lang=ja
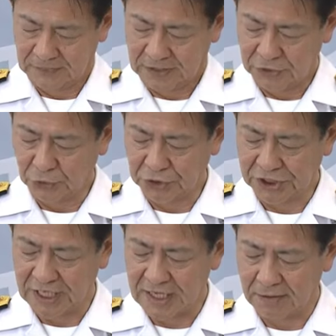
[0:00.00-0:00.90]
上
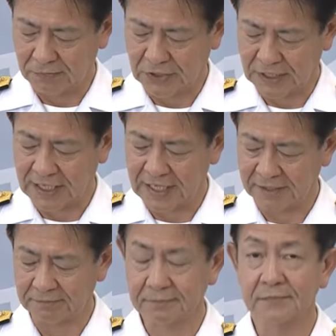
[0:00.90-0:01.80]
司や部下隊
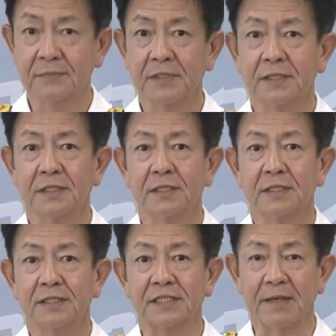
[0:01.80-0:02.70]
員、
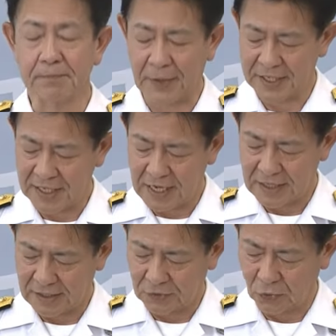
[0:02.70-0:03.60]
先輩
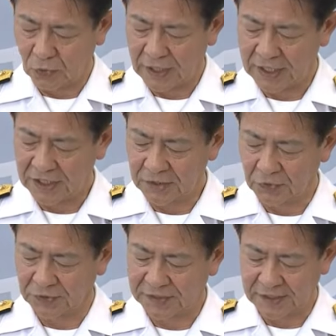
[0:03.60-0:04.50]
や後輩に
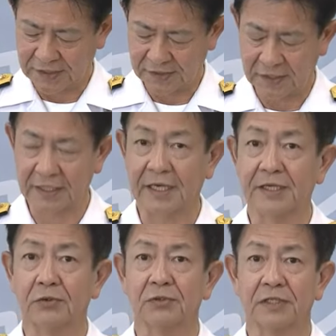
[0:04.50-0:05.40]
も誠実な
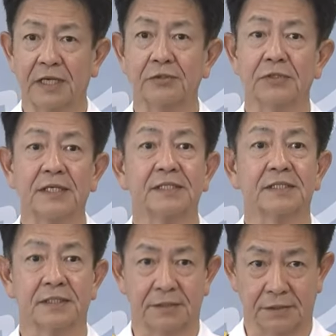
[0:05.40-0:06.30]
対応態度で
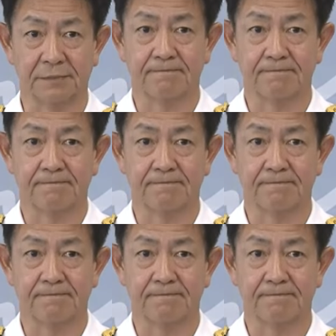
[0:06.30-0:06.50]
接する、